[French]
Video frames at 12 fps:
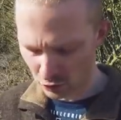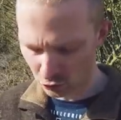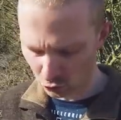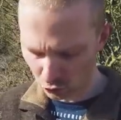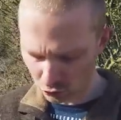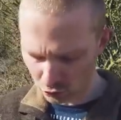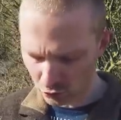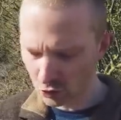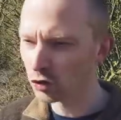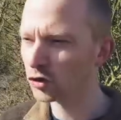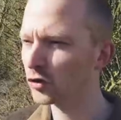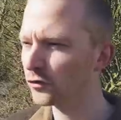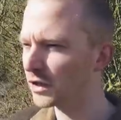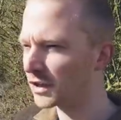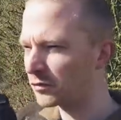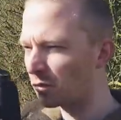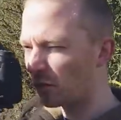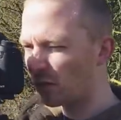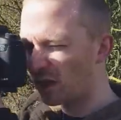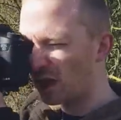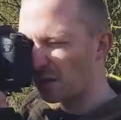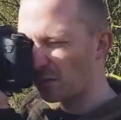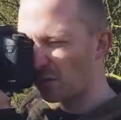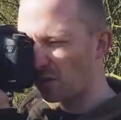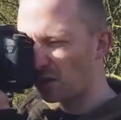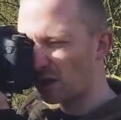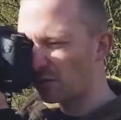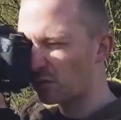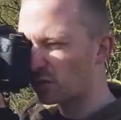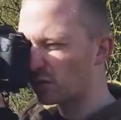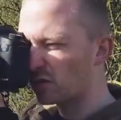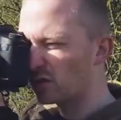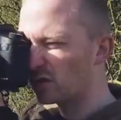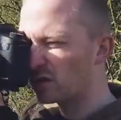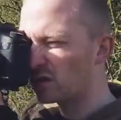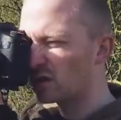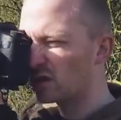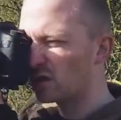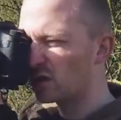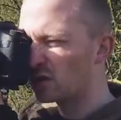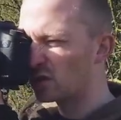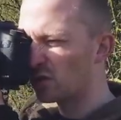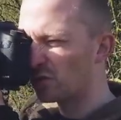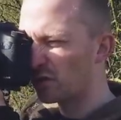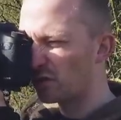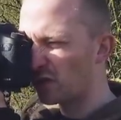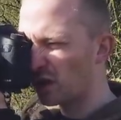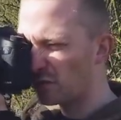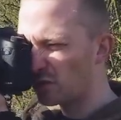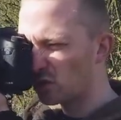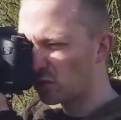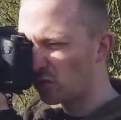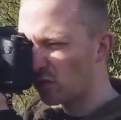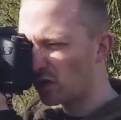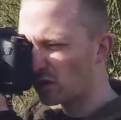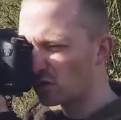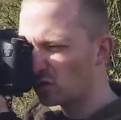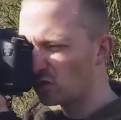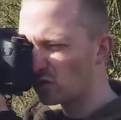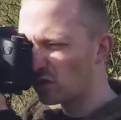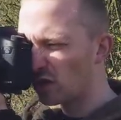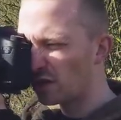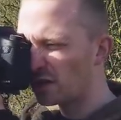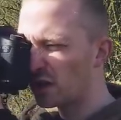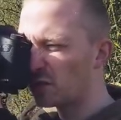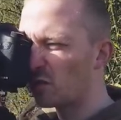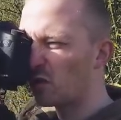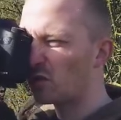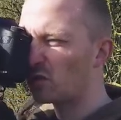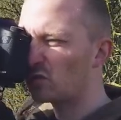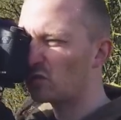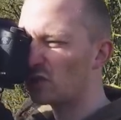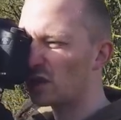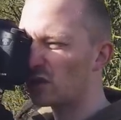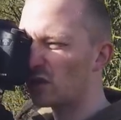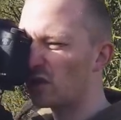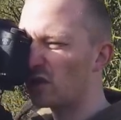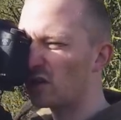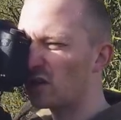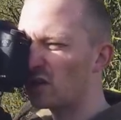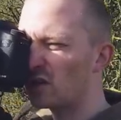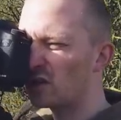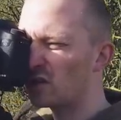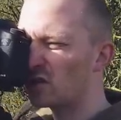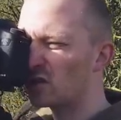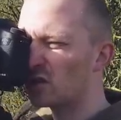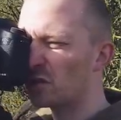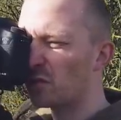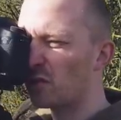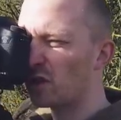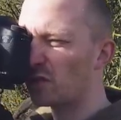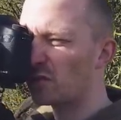Donc je vais à ce moment-là prendre la photo, je vais faire la mise au point sur un élément du décor, je prends la